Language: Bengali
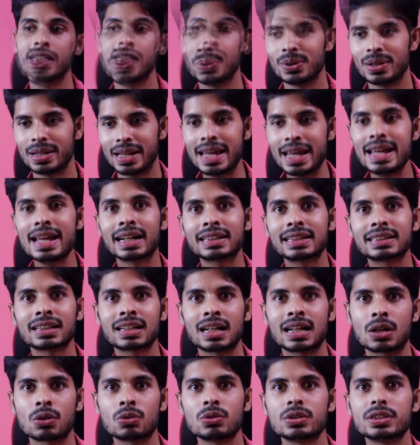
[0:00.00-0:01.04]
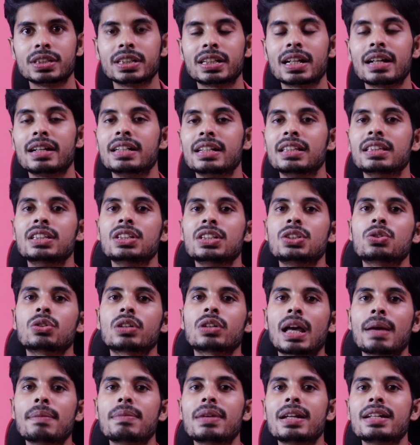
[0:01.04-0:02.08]
এই একটা কারণ যেটা নির্দিষ্ট টাইম
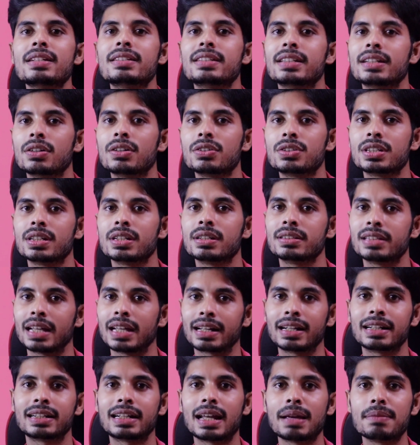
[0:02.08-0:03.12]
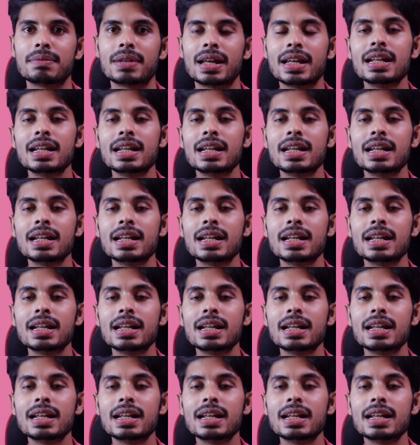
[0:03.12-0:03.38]
লাইন সেটা হচ্ছে টাইম লাইন